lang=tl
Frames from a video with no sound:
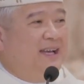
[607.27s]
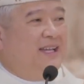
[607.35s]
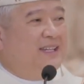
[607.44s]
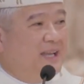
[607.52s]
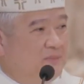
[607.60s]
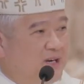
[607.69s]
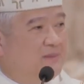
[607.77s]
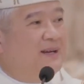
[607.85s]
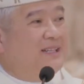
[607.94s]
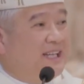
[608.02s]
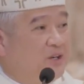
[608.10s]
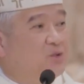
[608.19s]
hindi mo naman
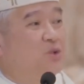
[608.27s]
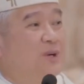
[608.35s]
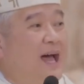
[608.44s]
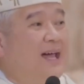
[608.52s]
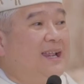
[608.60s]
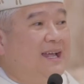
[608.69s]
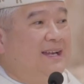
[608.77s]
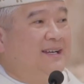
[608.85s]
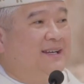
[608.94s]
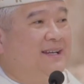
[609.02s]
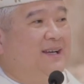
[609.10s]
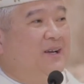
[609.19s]
tinutularan
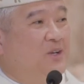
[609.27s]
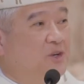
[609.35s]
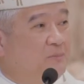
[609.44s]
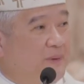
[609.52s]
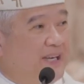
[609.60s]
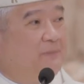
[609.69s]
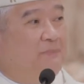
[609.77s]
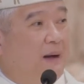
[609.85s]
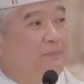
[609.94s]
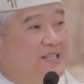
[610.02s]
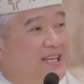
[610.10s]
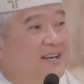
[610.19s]
yung
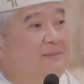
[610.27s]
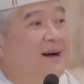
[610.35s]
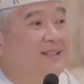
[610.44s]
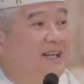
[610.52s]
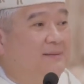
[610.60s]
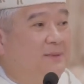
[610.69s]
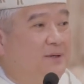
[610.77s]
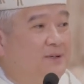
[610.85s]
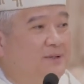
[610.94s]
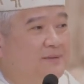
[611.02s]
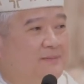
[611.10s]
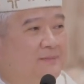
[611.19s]
pinagpapasalamatan
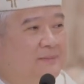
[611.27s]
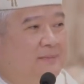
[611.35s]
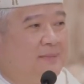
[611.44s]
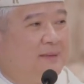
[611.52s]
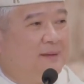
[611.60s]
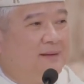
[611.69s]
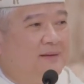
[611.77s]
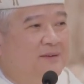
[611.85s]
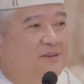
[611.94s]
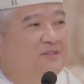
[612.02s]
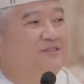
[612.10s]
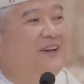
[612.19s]
mo,
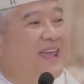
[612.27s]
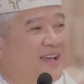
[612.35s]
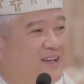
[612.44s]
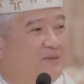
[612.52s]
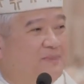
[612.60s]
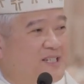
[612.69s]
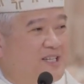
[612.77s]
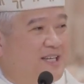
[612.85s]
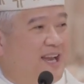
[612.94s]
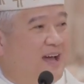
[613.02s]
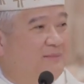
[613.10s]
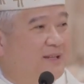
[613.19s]
fake yung
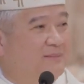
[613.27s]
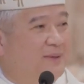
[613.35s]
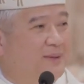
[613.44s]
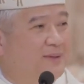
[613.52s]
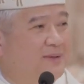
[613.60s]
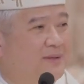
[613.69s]
pasasalamat mo